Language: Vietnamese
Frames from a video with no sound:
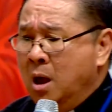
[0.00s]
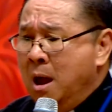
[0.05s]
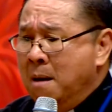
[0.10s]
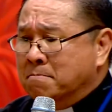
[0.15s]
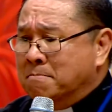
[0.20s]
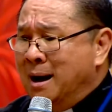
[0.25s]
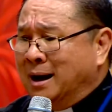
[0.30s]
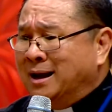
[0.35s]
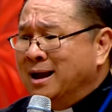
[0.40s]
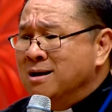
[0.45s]

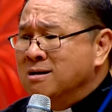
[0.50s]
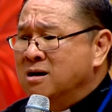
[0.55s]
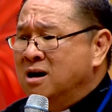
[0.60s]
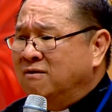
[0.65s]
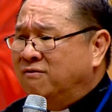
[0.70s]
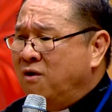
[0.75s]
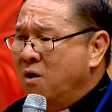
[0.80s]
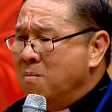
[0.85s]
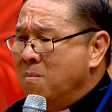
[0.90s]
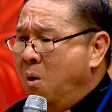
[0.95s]
Mà cái người
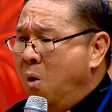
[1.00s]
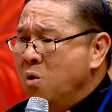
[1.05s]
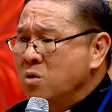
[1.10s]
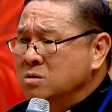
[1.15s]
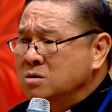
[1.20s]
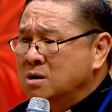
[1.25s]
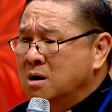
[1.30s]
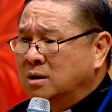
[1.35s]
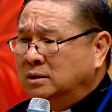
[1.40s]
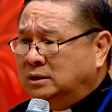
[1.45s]
vô
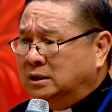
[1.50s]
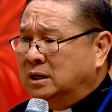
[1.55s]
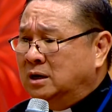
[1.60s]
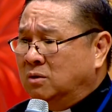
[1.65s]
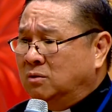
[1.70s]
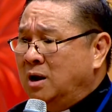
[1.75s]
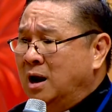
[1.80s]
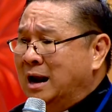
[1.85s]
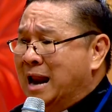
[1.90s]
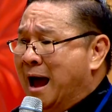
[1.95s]
bốn giờ
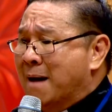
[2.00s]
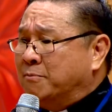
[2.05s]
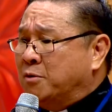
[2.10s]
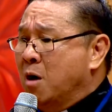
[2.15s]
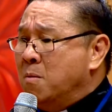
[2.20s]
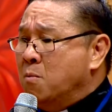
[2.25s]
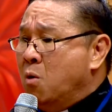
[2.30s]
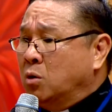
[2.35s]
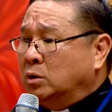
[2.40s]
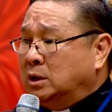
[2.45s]
chiều đó làm có
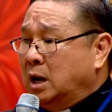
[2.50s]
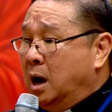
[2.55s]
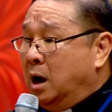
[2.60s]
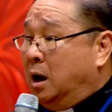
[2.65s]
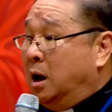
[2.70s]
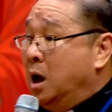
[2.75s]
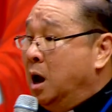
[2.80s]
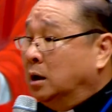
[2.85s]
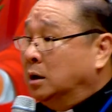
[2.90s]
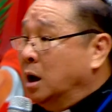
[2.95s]
một giờ
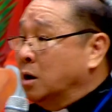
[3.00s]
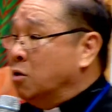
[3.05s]
nó